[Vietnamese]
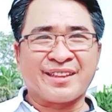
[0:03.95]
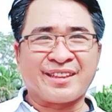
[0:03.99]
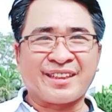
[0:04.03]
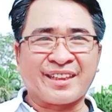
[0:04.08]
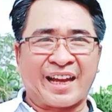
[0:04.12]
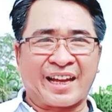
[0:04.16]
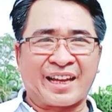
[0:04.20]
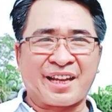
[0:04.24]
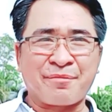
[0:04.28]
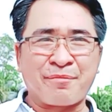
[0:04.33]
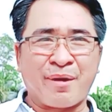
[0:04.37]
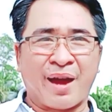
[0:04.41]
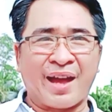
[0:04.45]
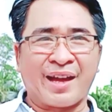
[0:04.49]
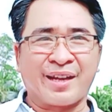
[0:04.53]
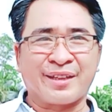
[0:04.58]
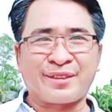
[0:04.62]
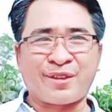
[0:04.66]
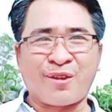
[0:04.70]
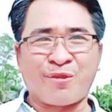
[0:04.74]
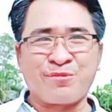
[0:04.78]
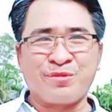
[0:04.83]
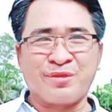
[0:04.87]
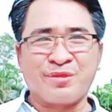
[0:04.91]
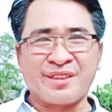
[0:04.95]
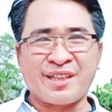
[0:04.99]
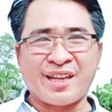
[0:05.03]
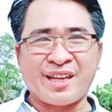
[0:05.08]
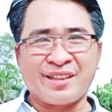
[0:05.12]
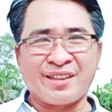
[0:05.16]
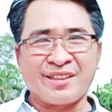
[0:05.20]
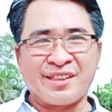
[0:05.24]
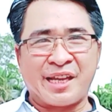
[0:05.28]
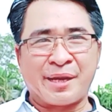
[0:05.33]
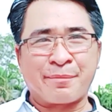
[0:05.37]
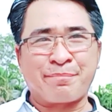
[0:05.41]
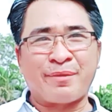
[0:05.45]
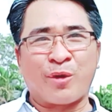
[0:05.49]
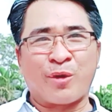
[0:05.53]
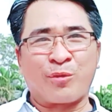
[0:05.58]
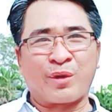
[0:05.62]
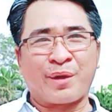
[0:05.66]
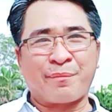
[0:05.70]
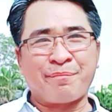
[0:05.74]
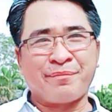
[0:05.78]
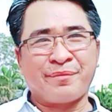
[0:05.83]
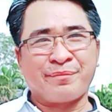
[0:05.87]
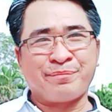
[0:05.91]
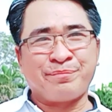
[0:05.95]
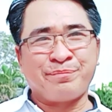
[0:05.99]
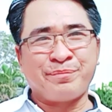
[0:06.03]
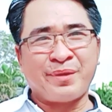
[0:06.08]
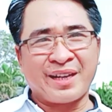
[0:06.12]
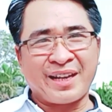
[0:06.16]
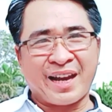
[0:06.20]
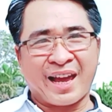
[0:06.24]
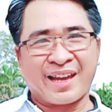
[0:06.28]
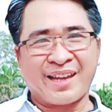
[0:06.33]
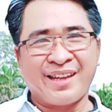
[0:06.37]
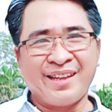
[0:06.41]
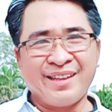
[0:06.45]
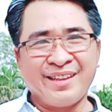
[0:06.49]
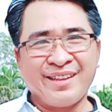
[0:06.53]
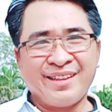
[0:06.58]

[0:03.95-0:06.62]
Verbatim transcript: tất cả các bạn trong nhân dịp đầu năm mới này